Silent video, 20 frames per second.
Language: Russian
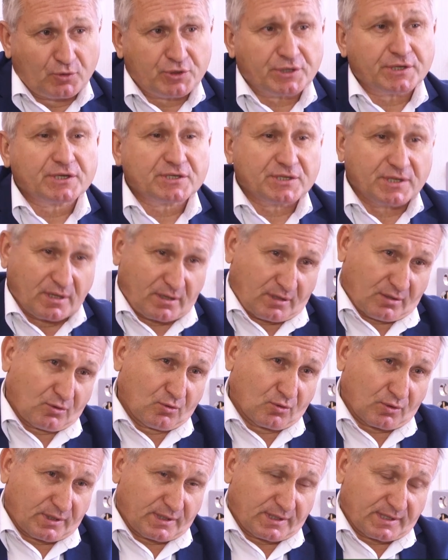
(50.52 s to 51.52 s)
учреждениях
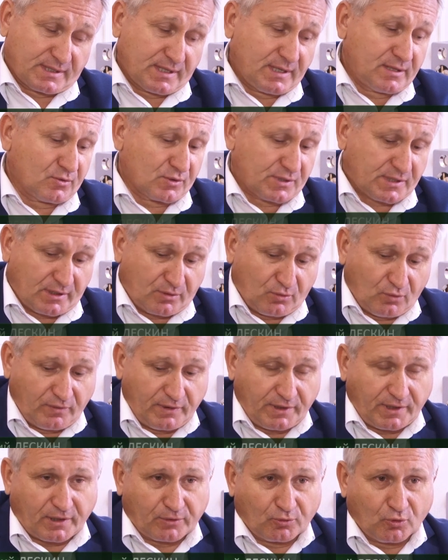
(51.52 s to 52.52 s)
города Рязани
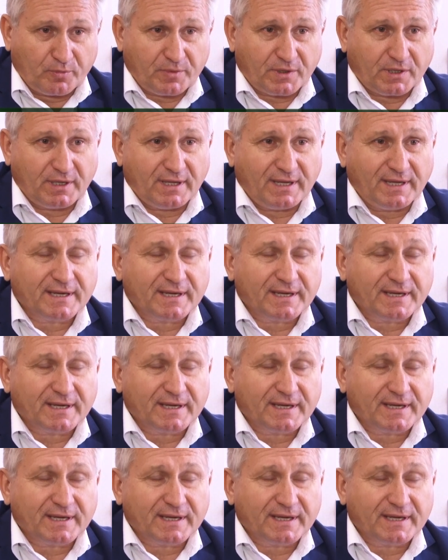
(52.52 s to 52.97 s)
установлены кнопки